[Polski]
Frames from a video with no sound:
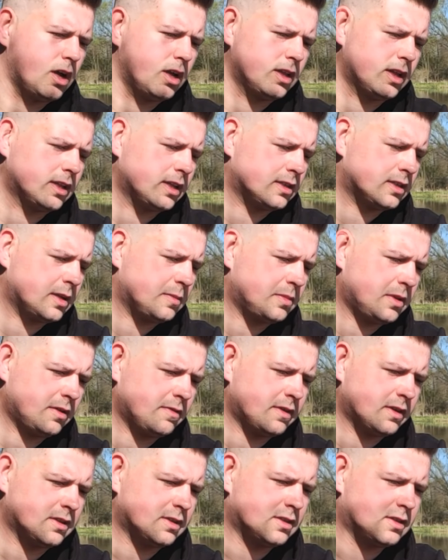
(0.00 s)
Na następnej
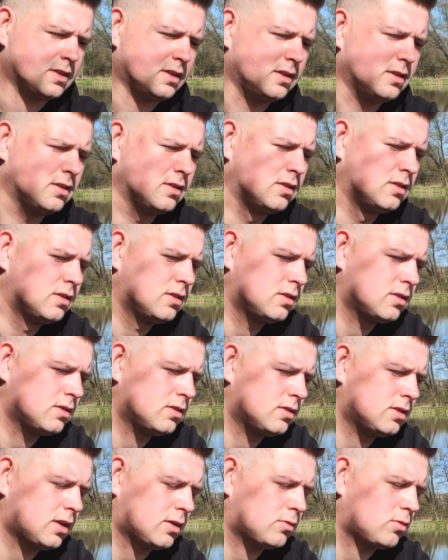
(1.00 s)
wędce
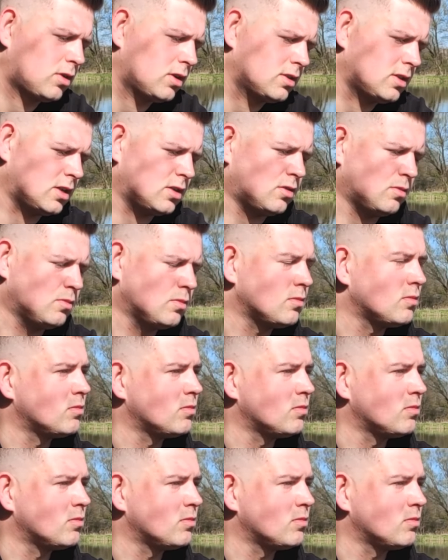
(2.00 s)
na której zresztą